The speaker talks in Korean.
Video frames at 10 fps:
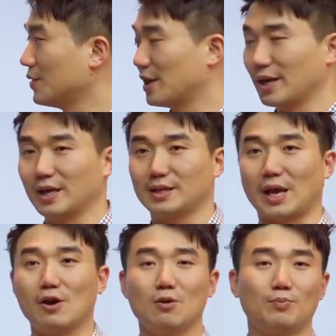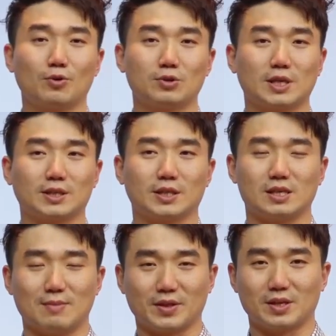하나의 대형
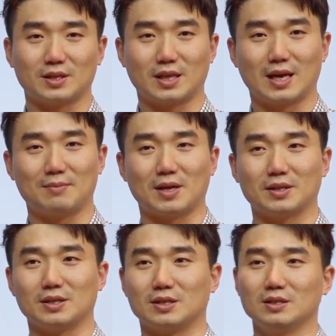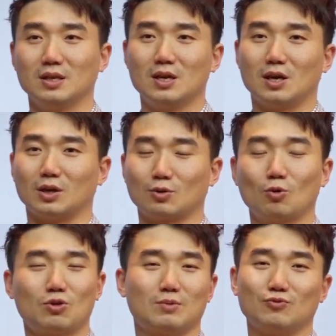프로젝트를 만들 때 만드는
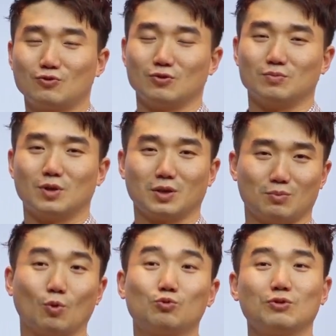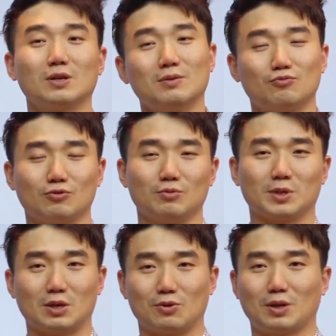코드의 묶음, 모듈의
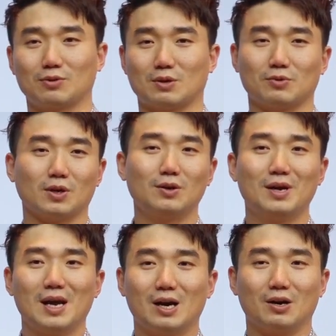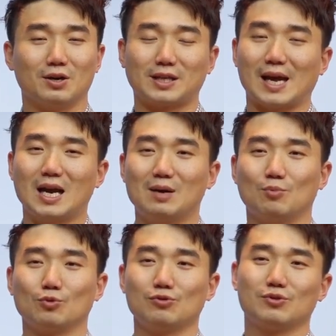묶음이라고 해도 되고요.
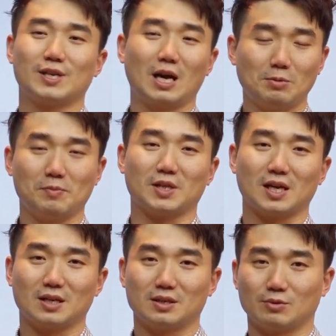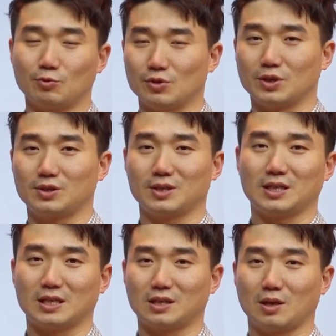다양한 모듈들의 합입니다. 그리고
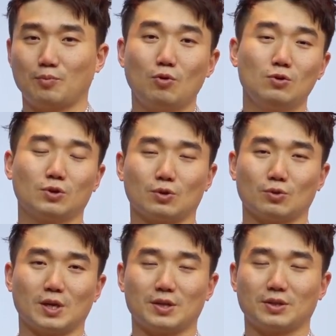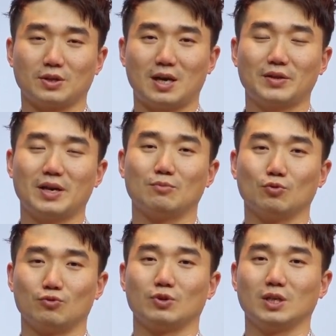이것들이 각각의 폴더로 돼 있어서 하나의
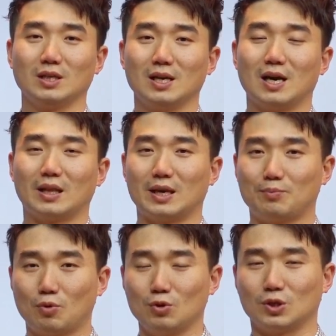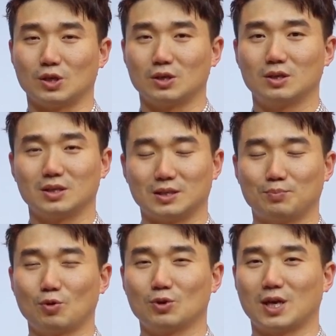모듈이 하나의 폴더, 이
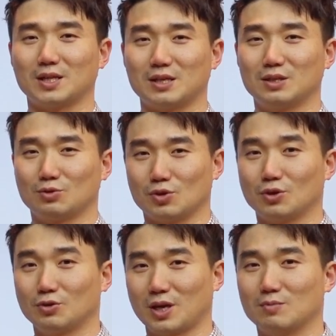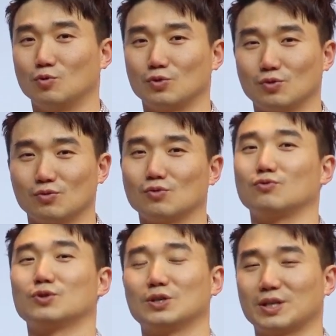폴더 안에는 또 여러 개의 모듈들로
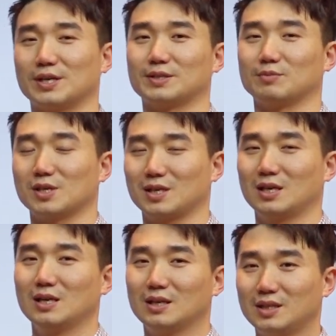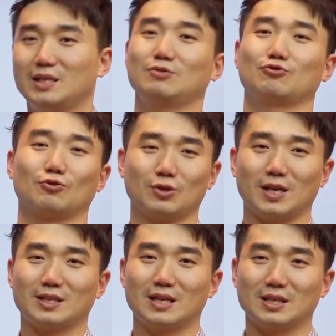구성되어 있습니다. 그러니까 트리 구조로
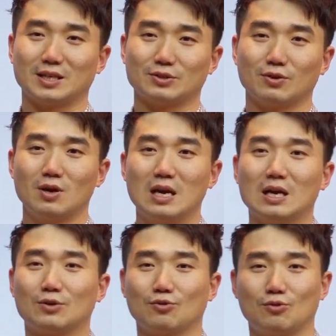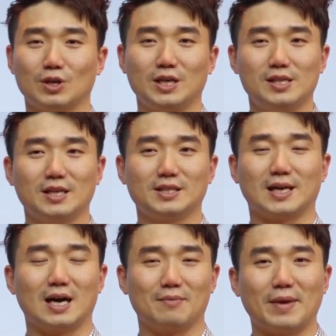되어 있다는 얘기죠. 그리고
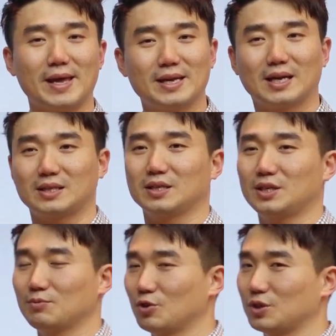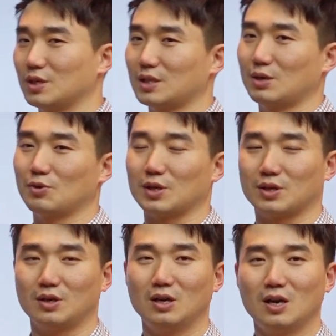init이나 main 같은 키워드를
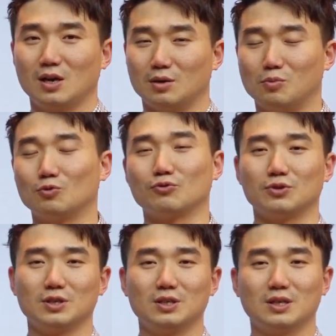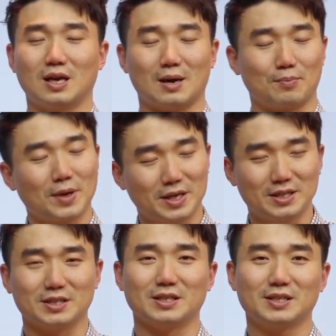사용해서
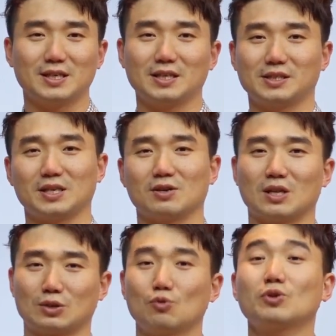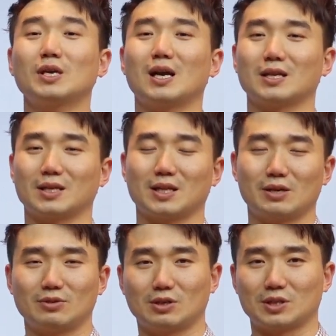패키지를 실행시키거나 초기화할 때
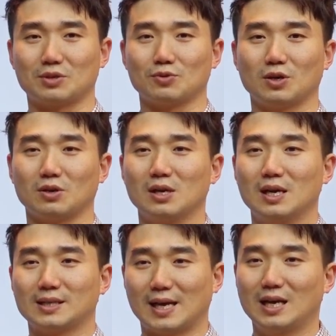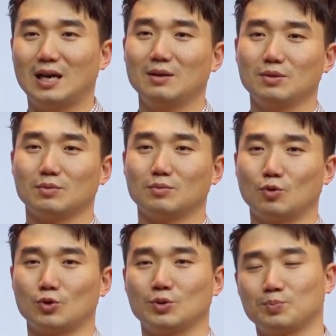사용하게 되고요. 다양한
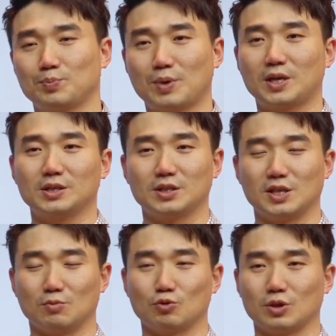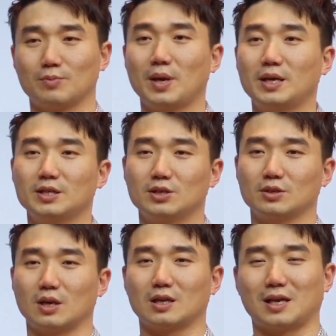모든 패키지들이 모두 이런
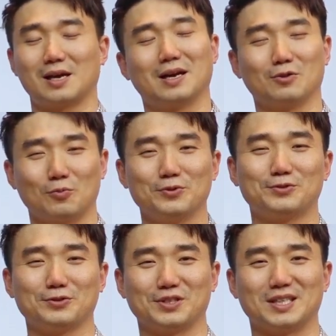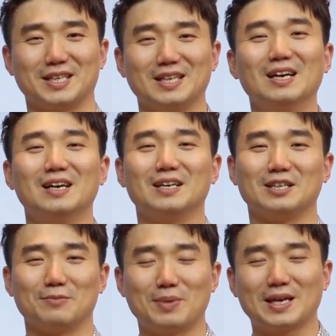다양한 오픈소스들이
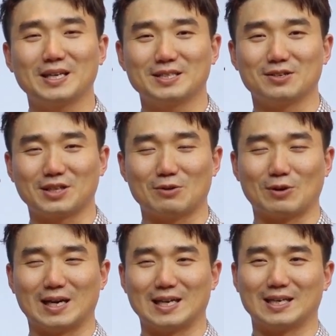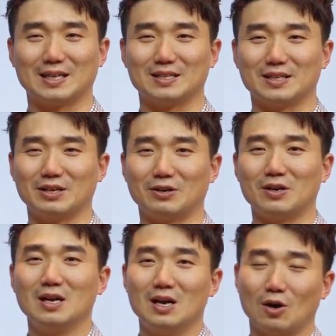이런 패키지 형태로 관리가 되는데요.
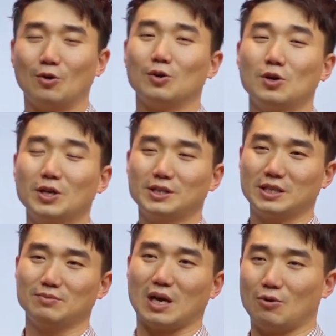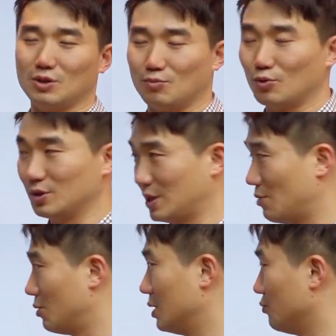여기 지금 나오는 모든
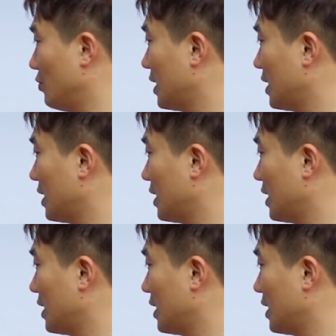내용은